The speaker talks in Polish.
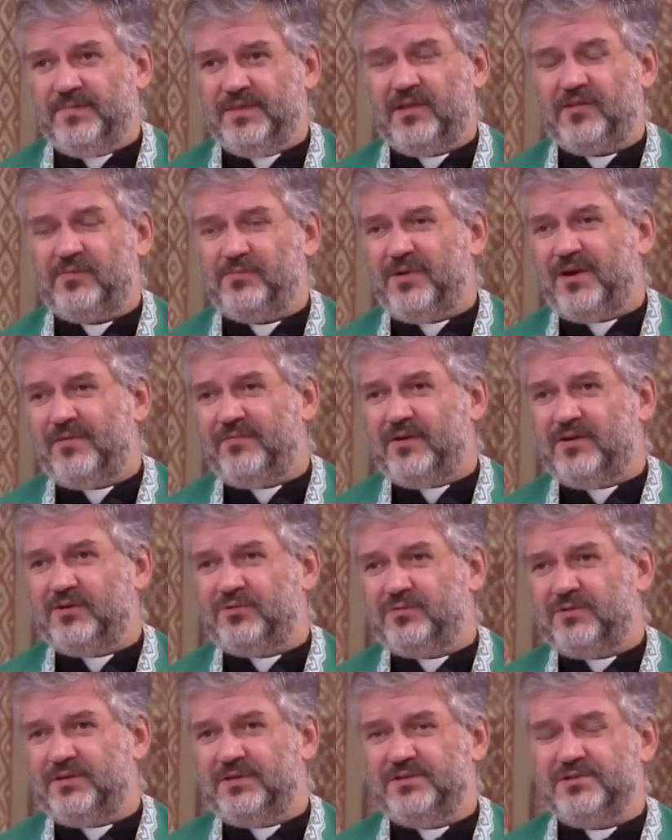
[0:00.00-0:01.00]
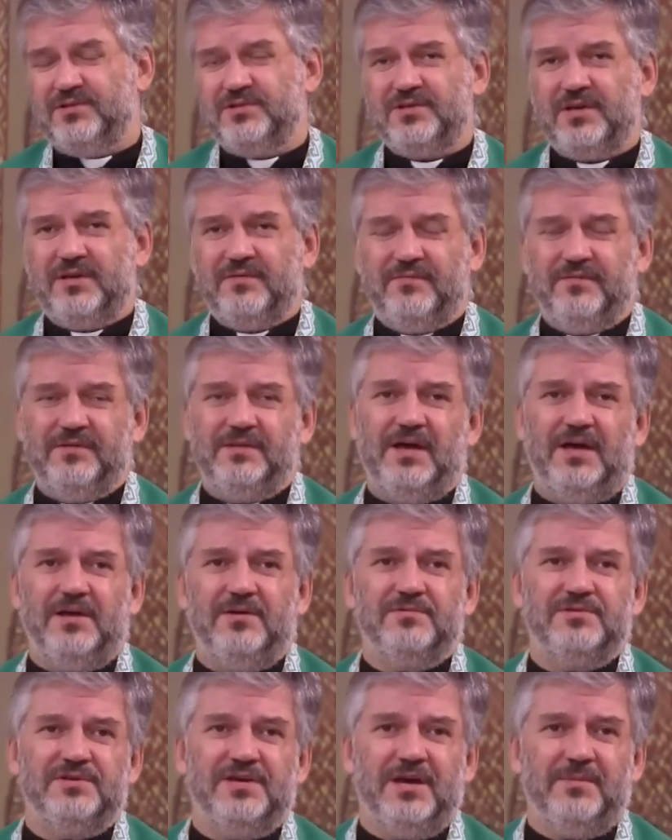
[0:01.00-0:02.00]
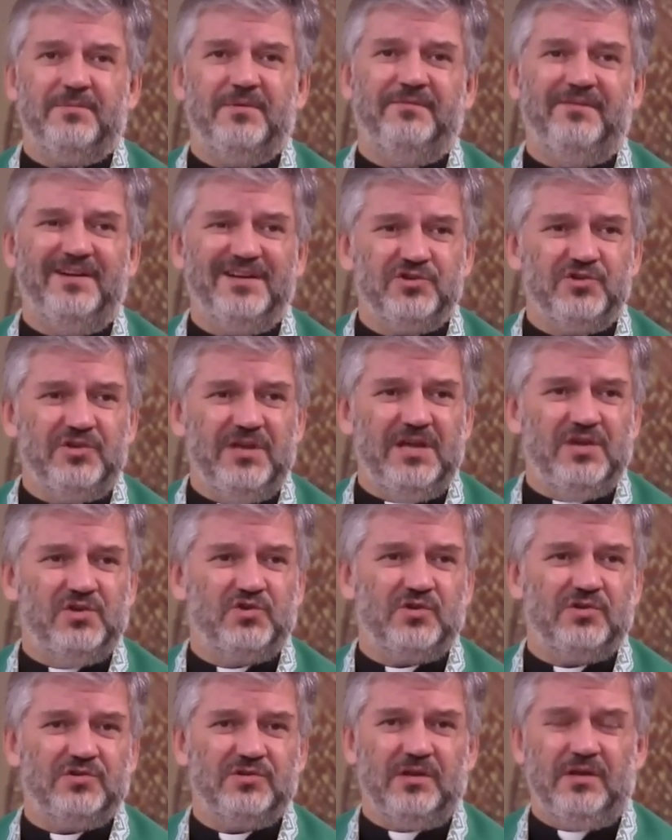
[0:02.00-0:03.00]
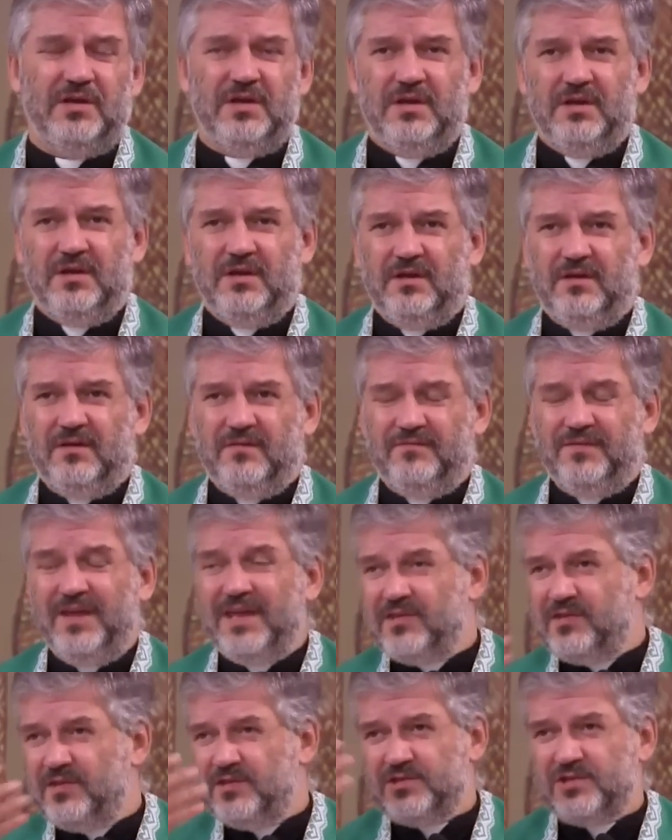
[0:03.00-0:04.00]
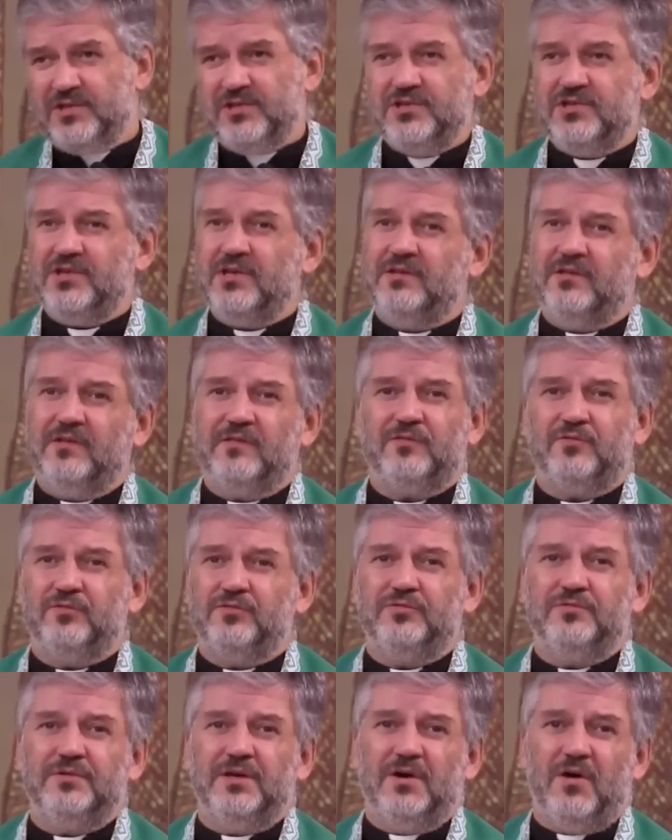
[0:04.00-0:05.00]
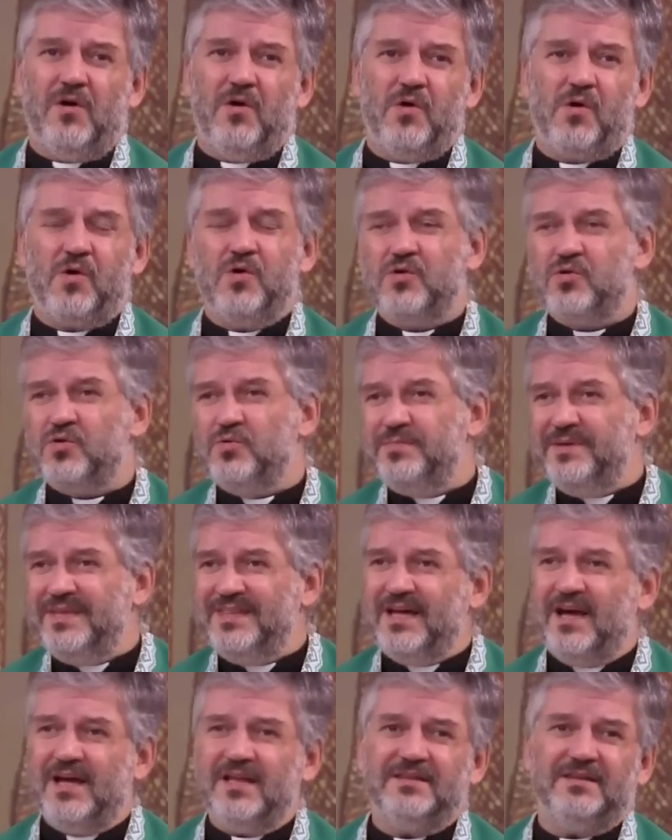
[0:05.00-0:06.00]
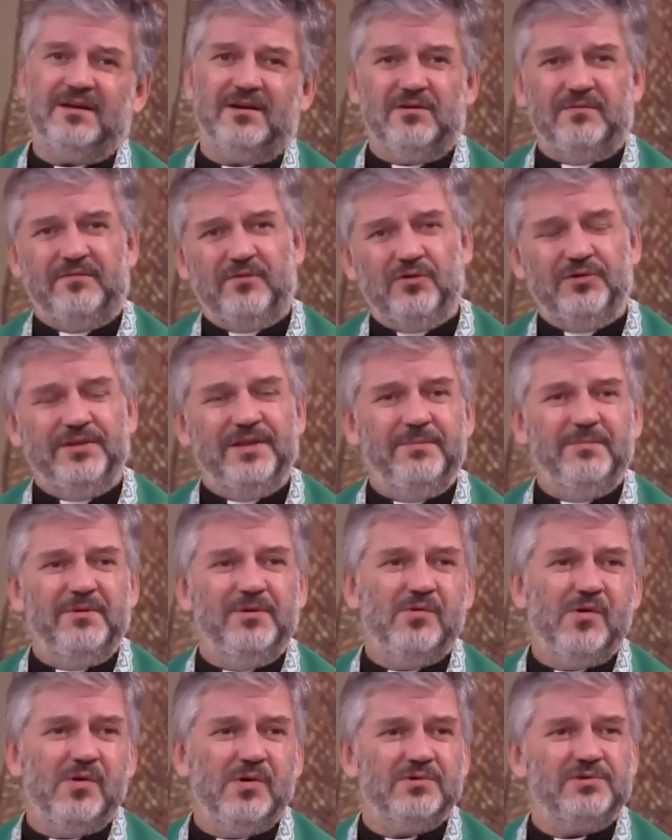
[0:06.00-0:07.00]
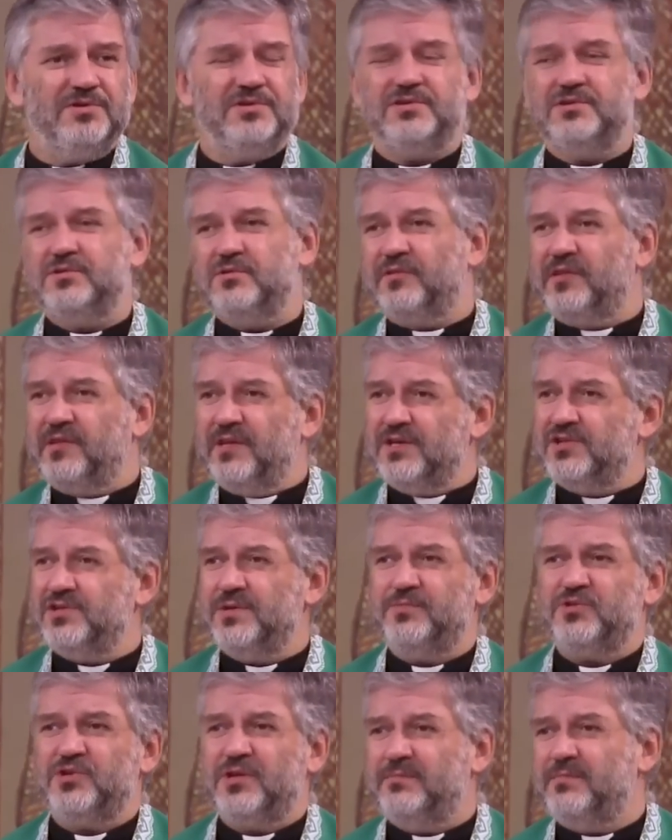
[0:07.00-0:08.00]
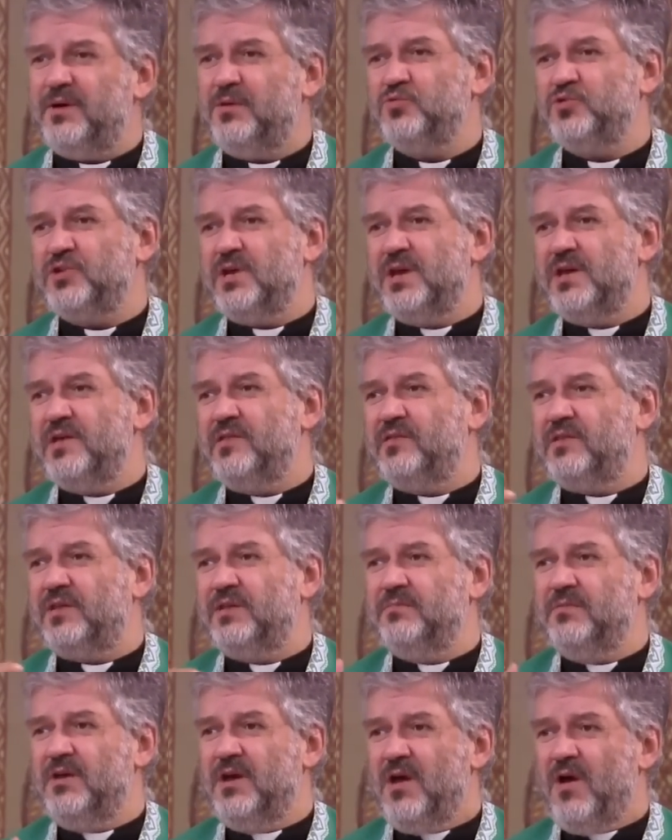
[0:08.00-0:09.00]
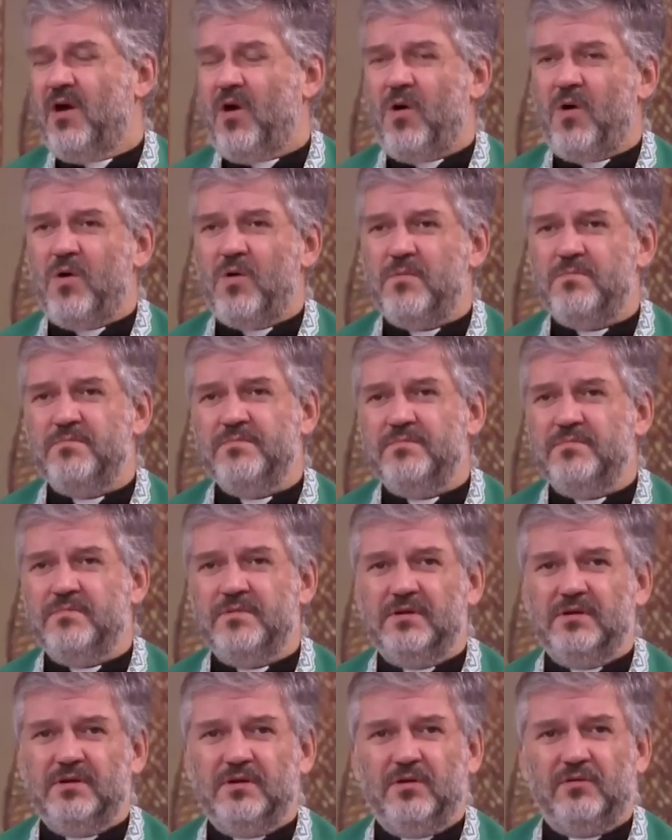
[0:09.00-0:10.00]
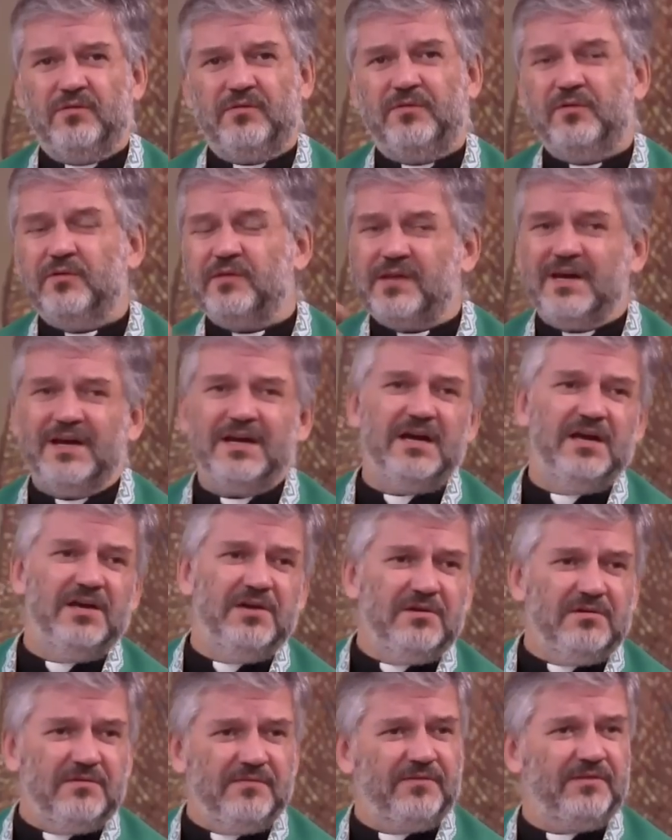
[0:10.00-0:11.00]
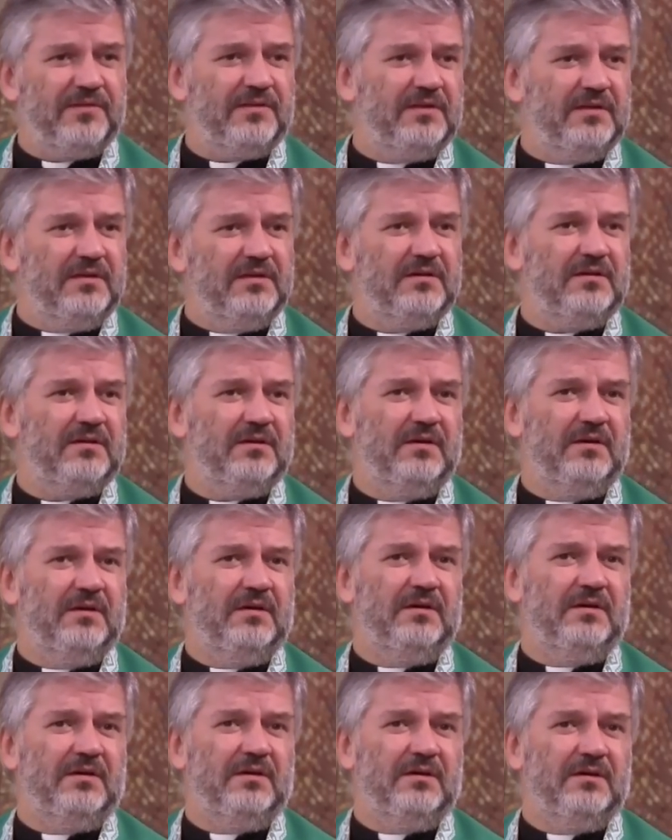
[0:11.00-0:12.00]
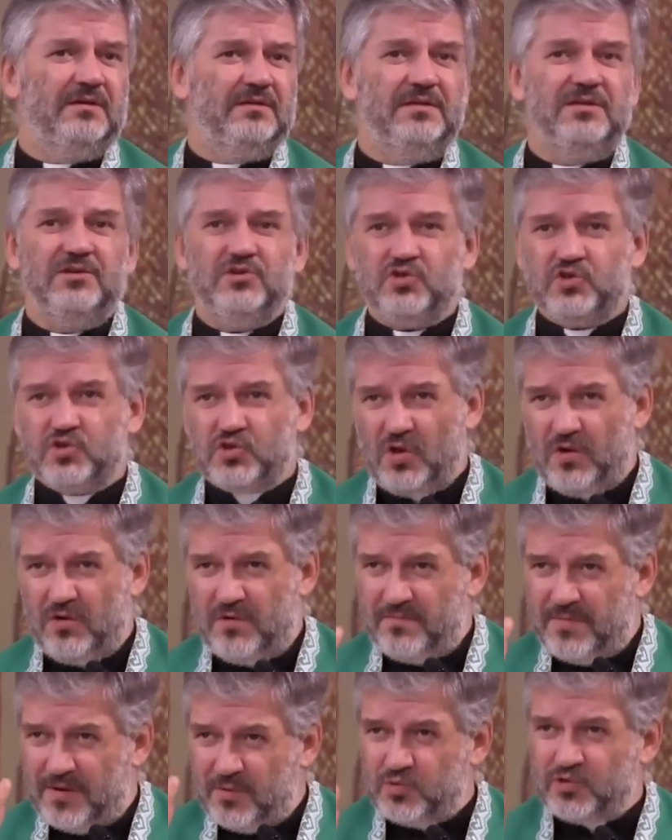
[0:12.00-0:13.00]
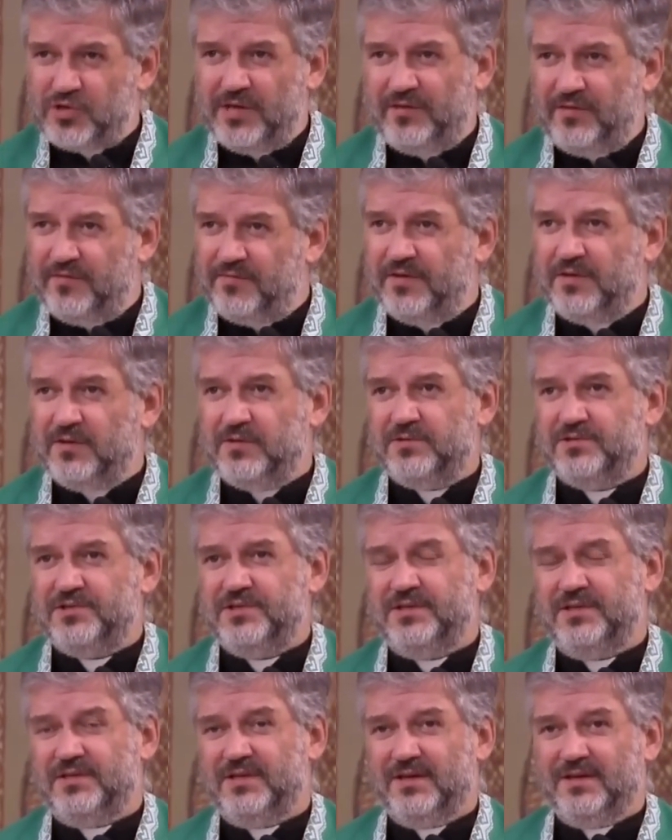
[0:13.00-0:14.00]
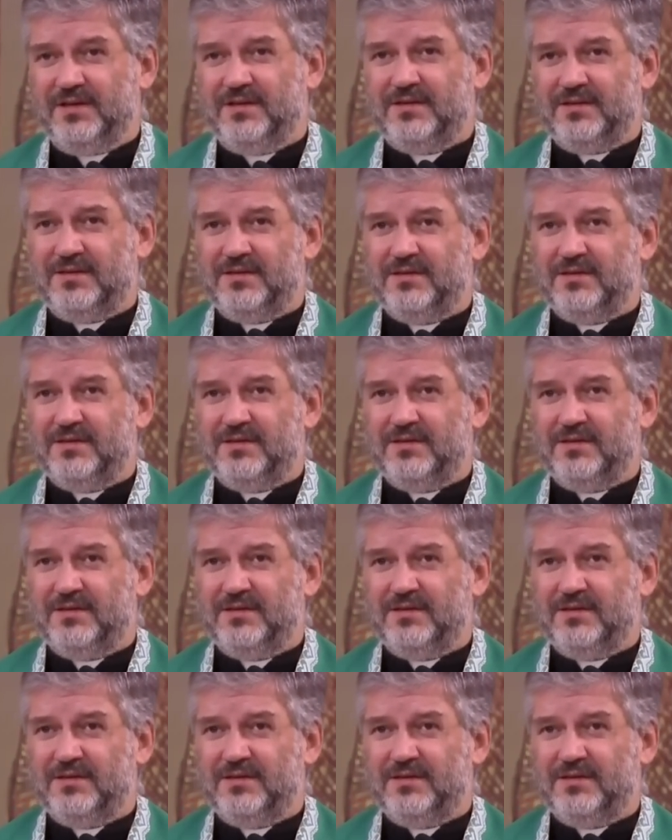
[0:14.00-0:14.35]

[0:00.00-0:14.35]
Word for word: na sprawach, które dzisiaj wydają się jakby ważniejsze, że więcej się dzisiaj dyskutuje o konkubinatach, o wolnej miłości, o seksie przedmałżeńskim, o, e, o związkach gejowskich, niż o małżeństwie i rodzinie.